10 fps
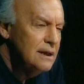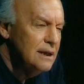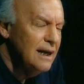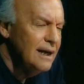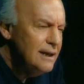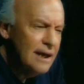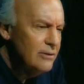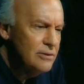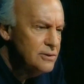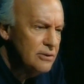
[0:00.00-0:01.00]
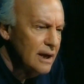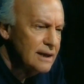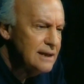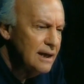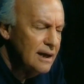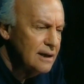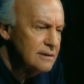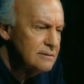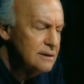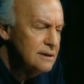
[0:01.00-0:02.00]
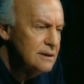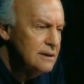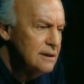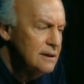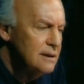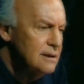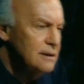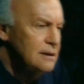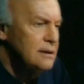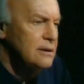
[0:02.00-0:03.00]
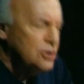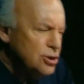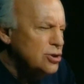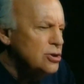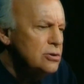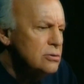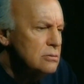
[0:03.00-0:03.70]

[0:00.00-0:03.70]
Y la niña lo hizo callar. ¡Shh!